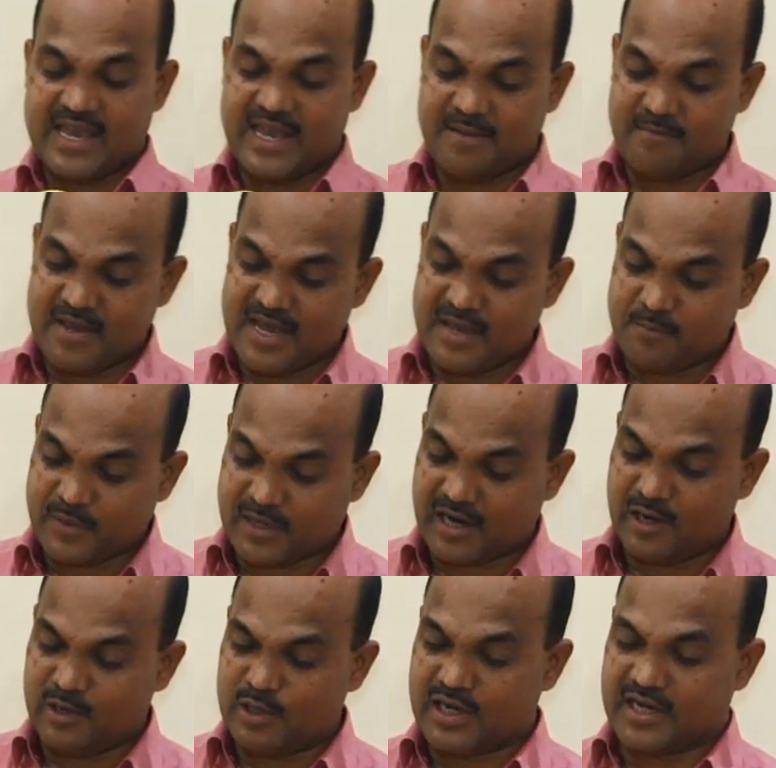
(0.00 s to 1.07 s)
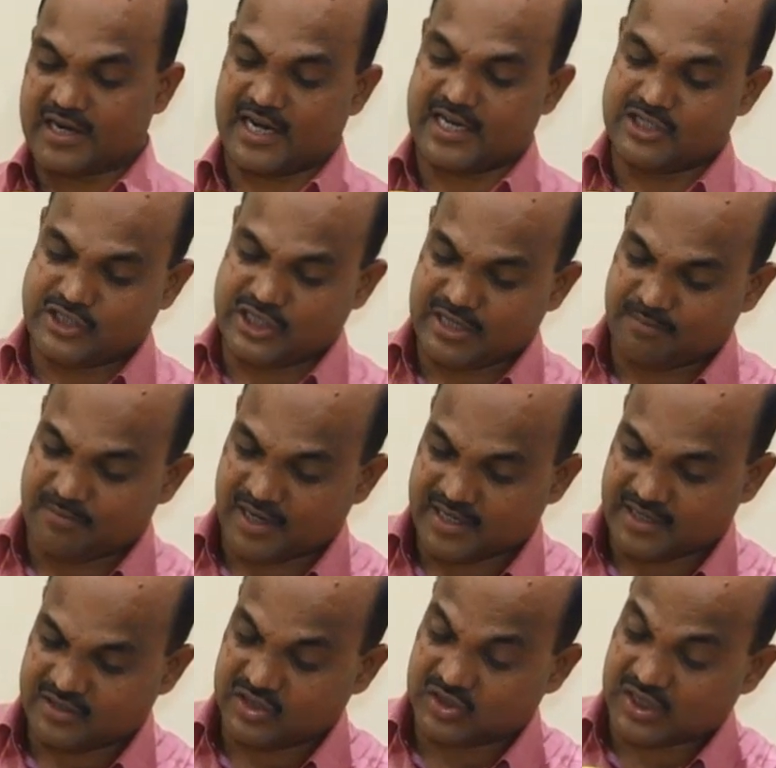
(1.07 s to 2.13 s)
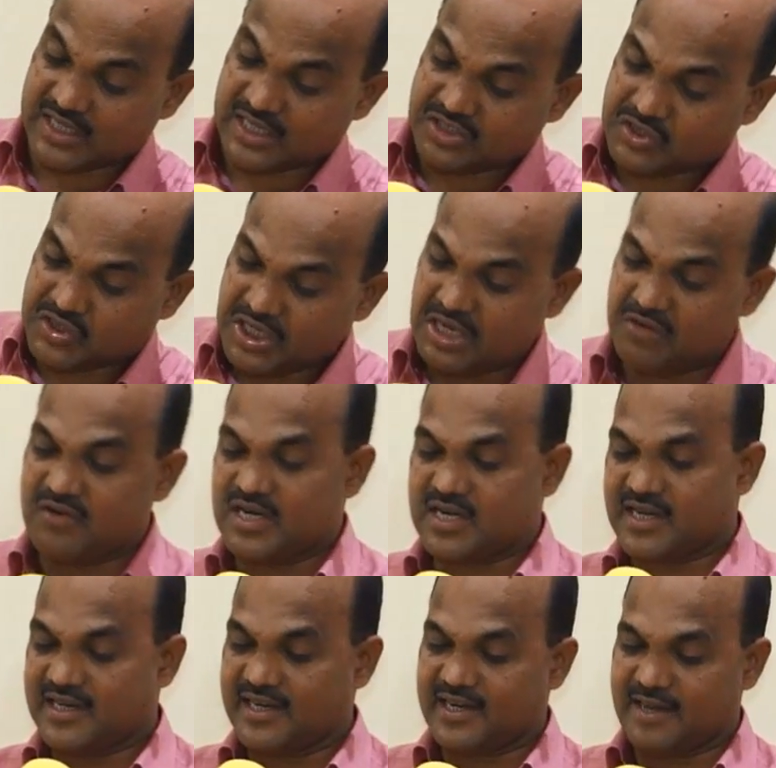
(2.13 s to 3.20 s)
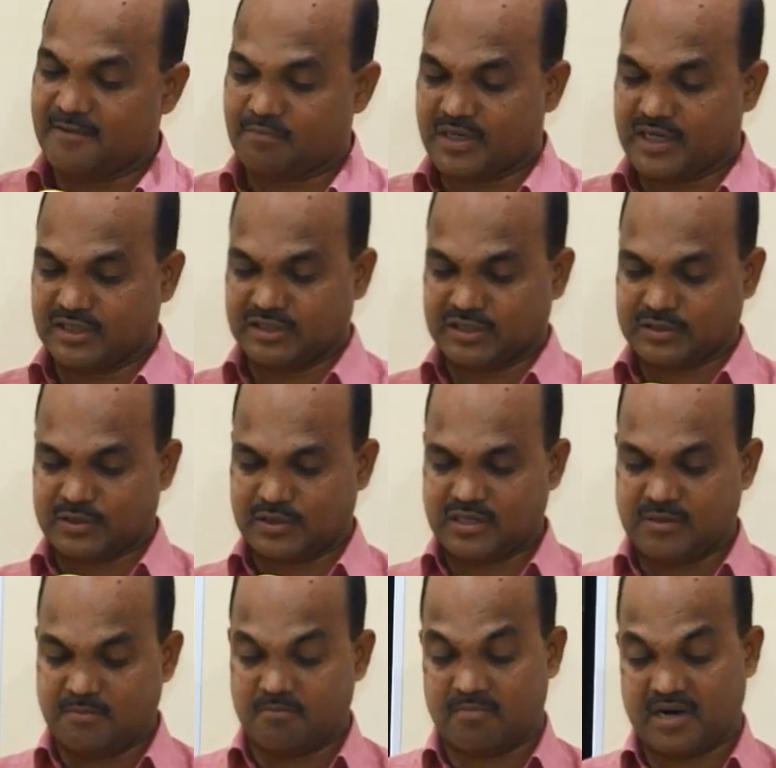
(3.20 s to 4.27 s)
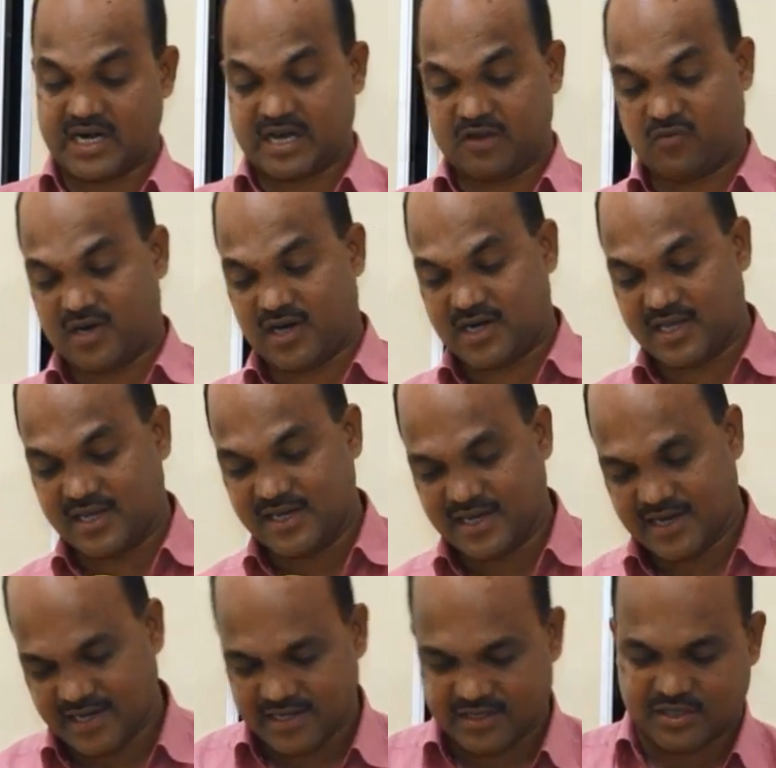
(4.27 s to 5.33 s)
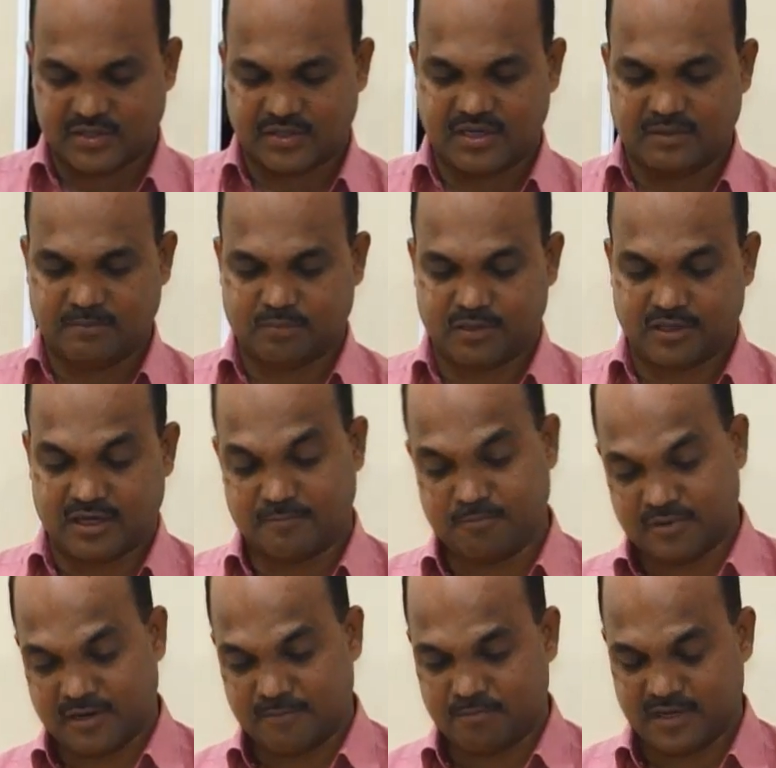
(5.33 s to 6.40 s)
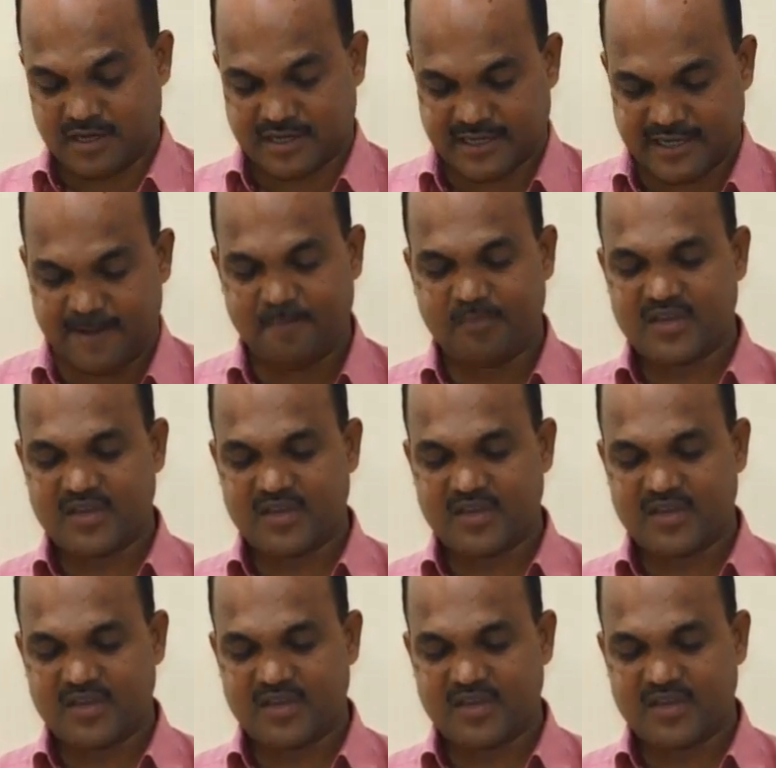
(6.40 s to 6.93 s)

ஏமே பரலோக ராஜ்யமானது தங்கள் தீவட்டிகளை பிடித்து கொண்டு மணவாளனுக்கு எதிர்கொண்டு போக புறப்பட்ட